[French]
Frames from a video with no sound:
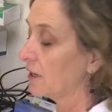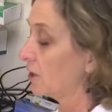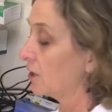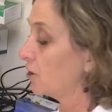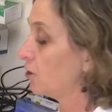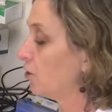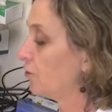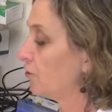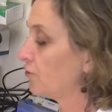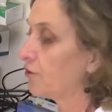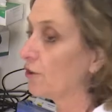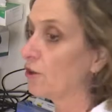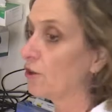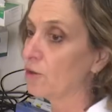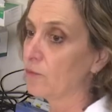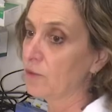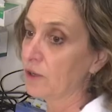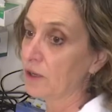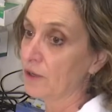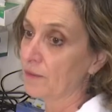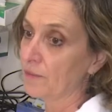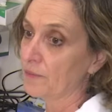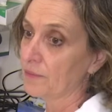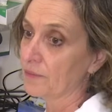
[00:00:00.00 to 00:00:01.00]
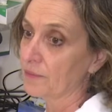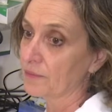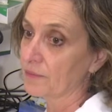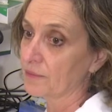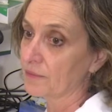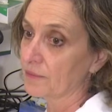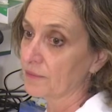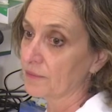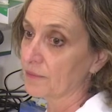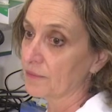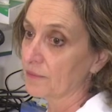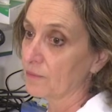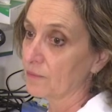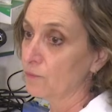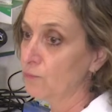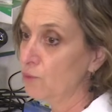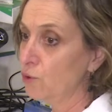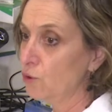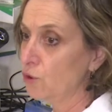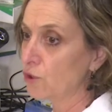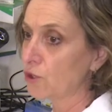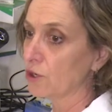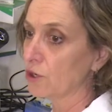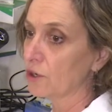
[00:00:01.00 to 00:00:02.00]
L'ensemble
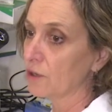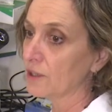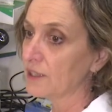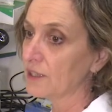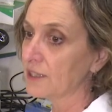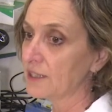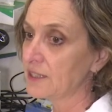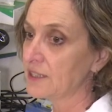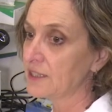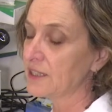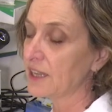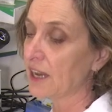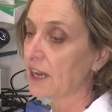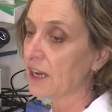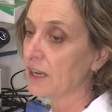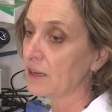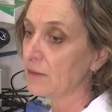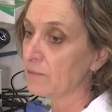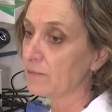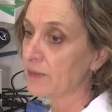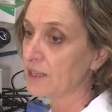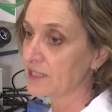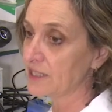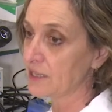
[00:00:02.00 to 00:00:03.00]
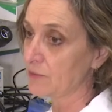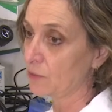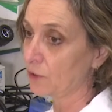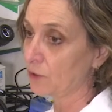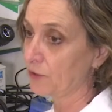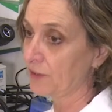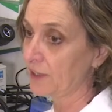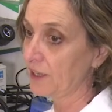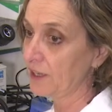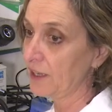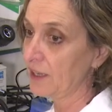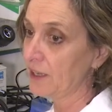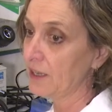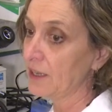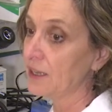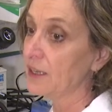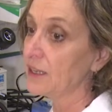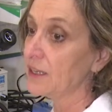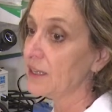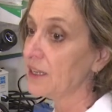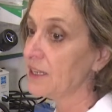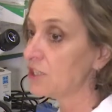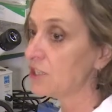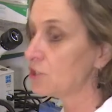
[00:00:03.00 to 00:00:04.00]
boucle, cristal, base aimantée
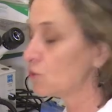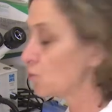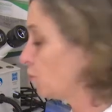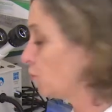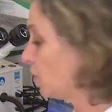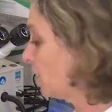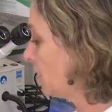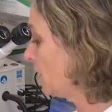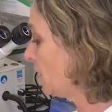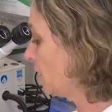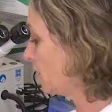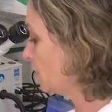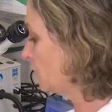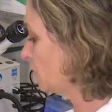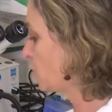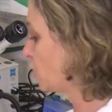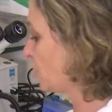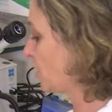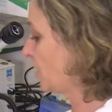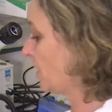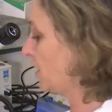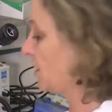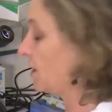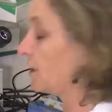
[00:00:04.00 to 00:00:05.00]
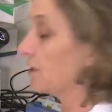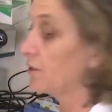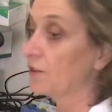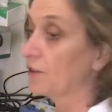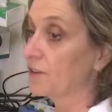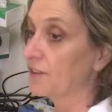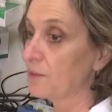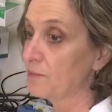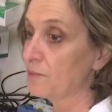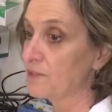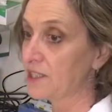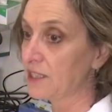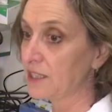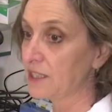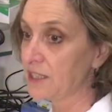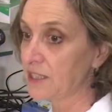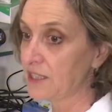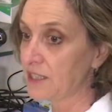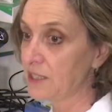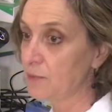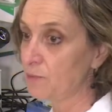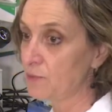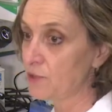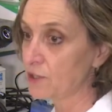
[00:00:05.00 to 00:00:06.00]
est soit rangé dans un petit
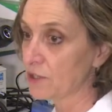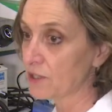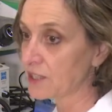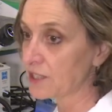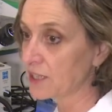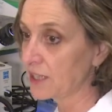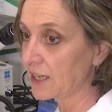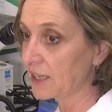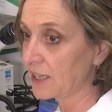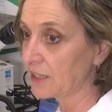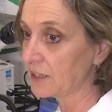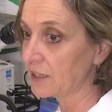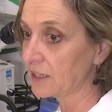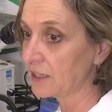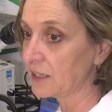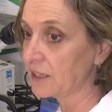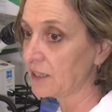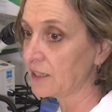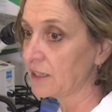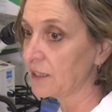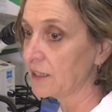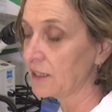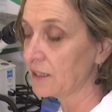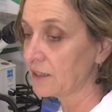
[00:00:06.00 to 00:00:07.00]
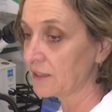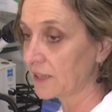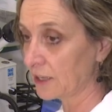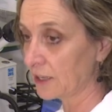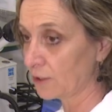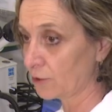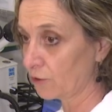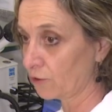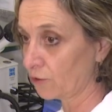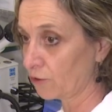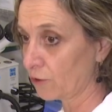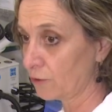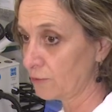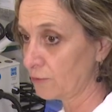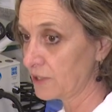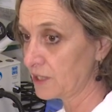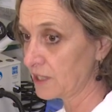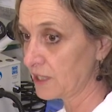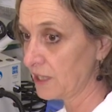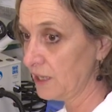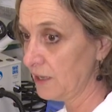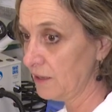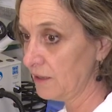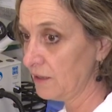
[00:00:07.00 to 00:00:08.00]
récipient cylindrique tel que
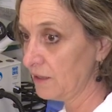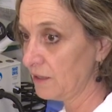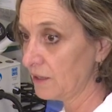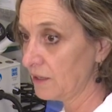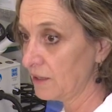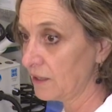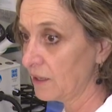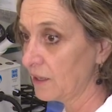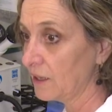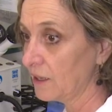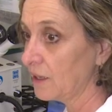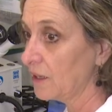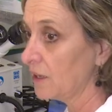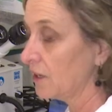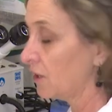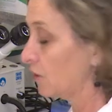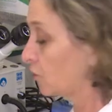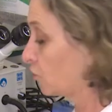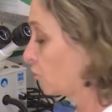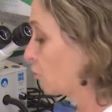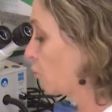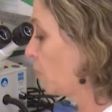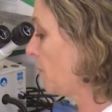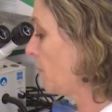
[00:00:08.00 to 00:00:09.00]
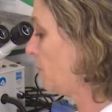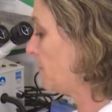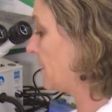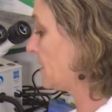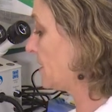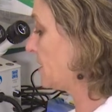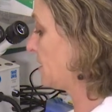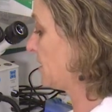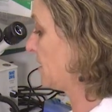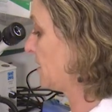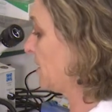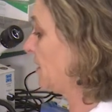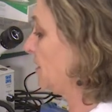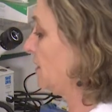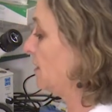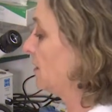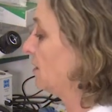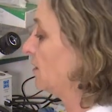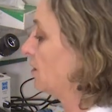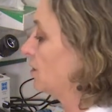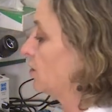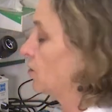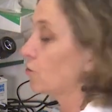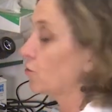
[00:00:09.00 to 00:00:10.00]
celui-ci, soit placée
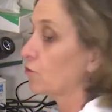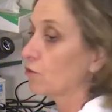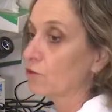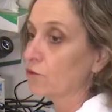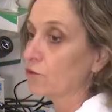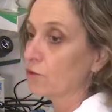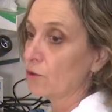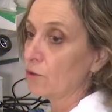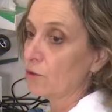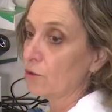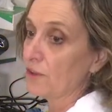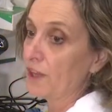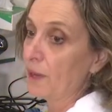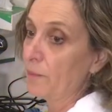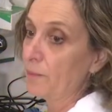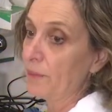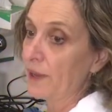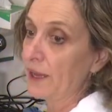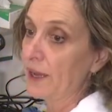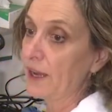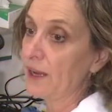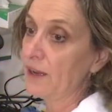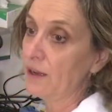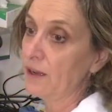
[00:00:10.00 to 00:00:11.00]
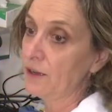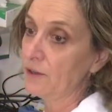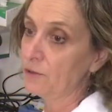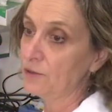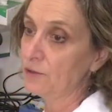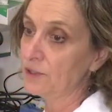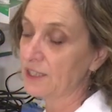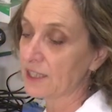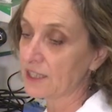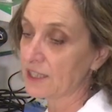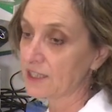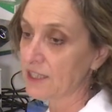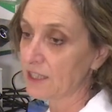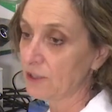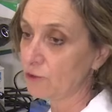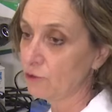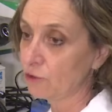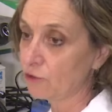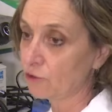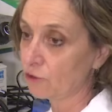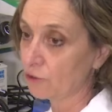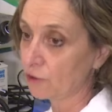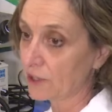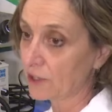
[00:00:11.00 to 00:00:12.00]
sur ce que l'on appelle une cassette
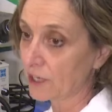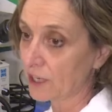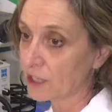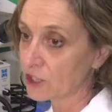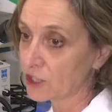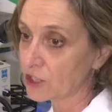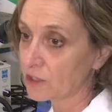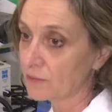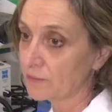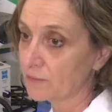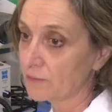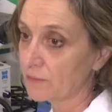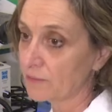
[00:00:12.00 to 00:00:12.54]
de stockage,